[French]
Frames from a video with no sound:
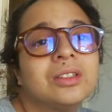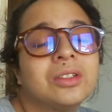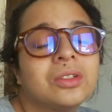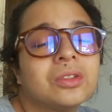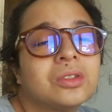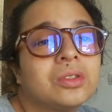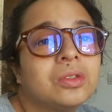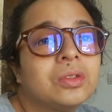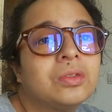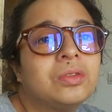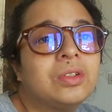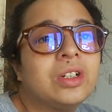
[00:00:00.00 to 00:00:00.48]

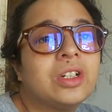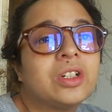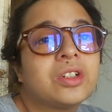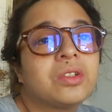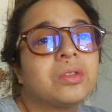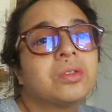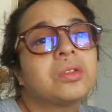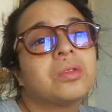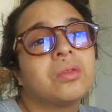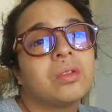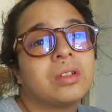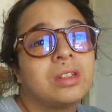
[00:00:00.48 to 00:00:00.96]
Sauf les
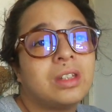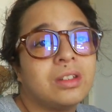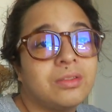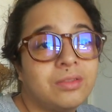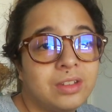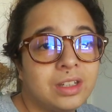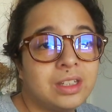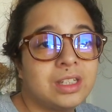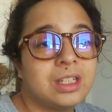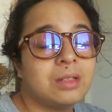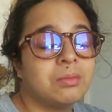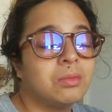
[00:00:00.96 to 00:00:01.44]
gens qui ont été
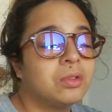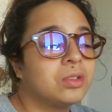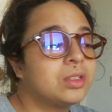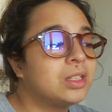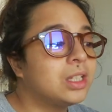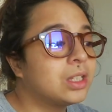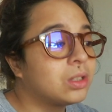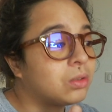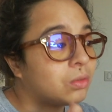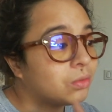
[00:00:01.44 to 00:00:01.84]
victimes aussi,